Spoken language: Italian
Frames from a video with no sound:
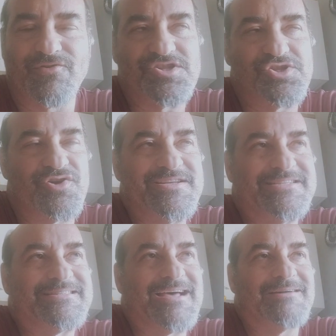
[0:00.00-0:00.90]

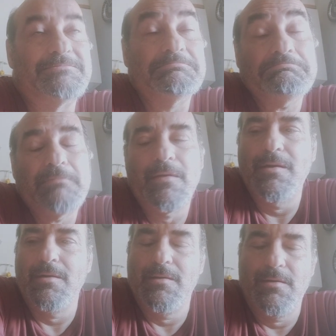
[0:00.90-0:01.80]
professionista,
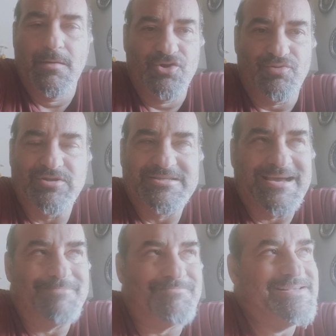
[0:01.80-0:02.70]
ci può
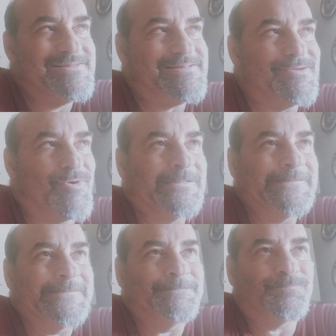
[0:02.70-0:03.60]
stare benissimo,
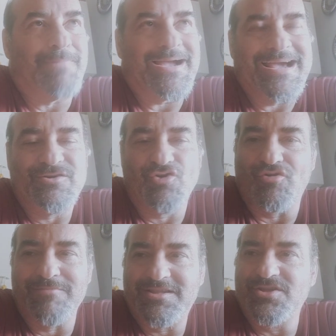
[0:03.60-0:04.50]
magari non
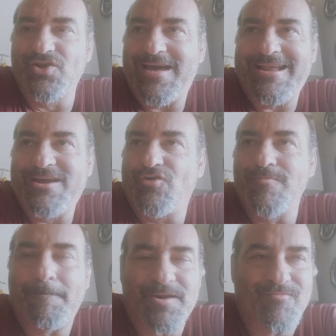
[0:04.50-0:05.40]
come titolare,
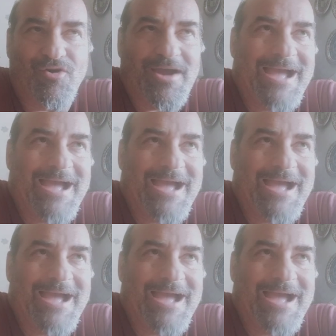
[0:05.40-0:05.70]
come primo